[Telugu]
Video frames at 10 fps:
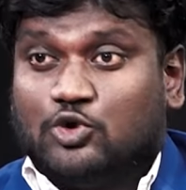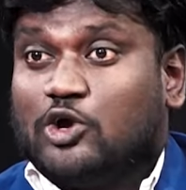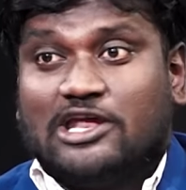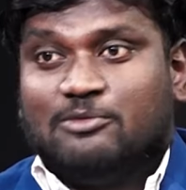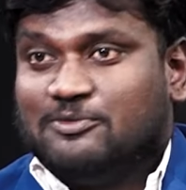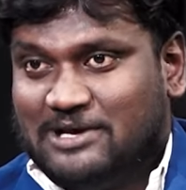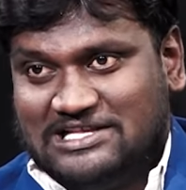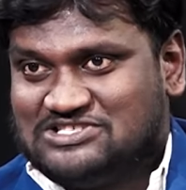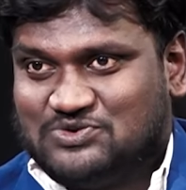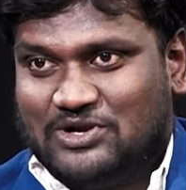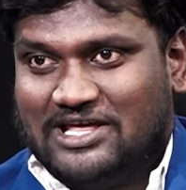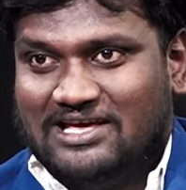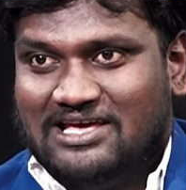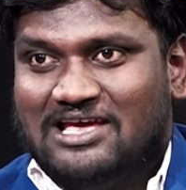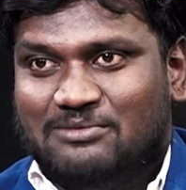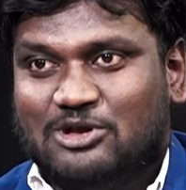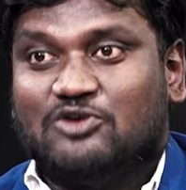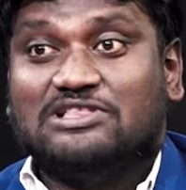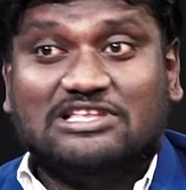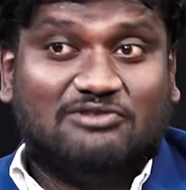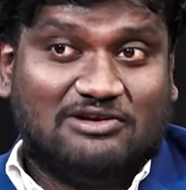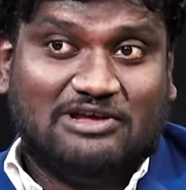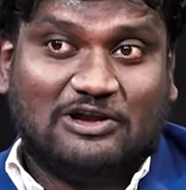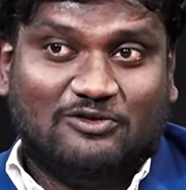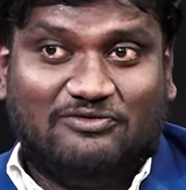టోకెన్ అమౌంట్ పే చేసుకుంటే మీకు విత్ ఇన్ వన్ వీక్లో